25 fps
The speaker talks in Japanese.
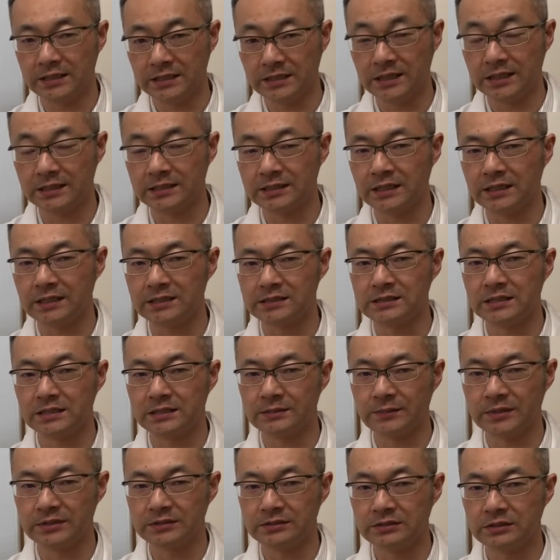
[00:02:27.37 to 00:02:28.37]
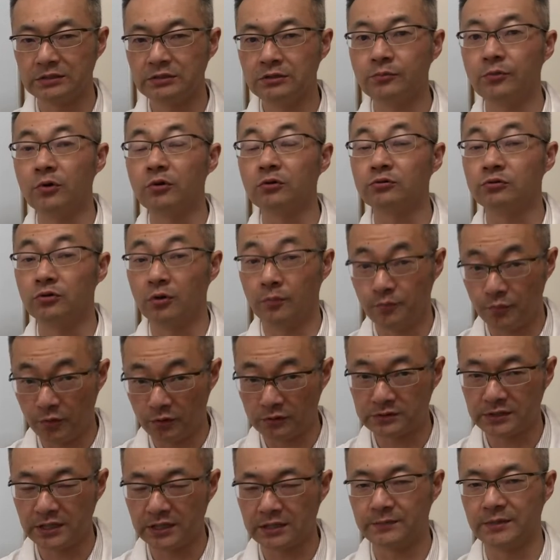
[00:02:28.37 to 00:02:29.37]
になったりしてきます色も黒っ
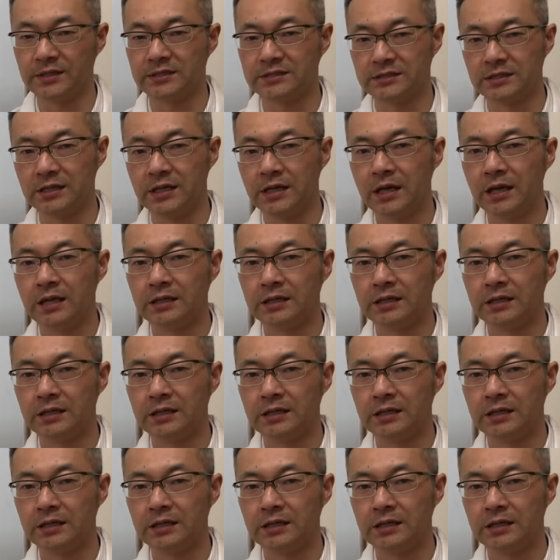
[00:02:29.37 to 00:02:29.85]
ぽくなります